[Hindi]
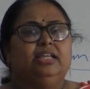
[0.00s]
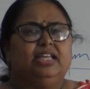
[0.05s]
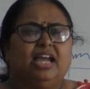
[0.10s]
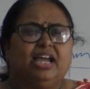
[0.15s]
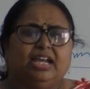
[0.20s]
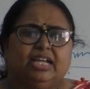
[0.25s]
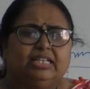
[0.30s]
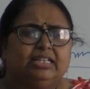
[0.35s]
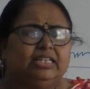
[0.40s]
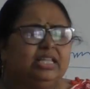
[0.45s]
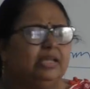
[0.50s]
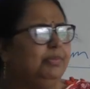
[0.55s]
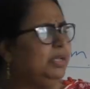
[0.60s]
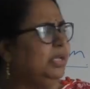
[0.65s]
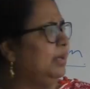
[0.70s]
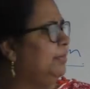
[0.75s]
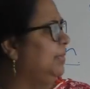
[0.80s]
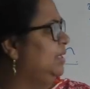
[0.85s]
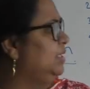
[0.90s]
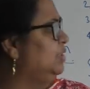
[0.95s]
या कितने
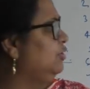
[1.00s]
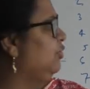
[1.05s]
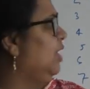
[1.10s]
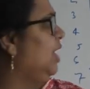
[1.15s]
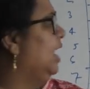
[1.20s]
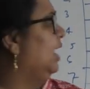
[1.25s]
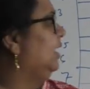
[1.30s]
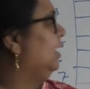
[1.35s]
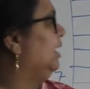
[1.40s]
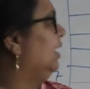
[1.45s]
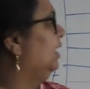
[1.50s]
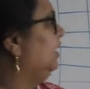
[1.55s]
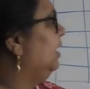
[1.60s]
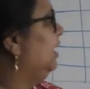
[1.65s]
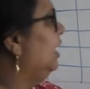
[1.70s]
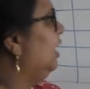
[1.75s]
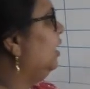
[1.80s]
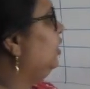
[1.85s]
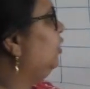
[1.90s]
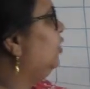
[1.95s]
भी नंबर्स को ऐड
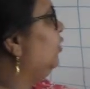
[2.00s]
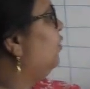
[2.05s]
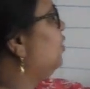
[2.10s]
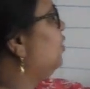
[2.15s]
करते हैं तो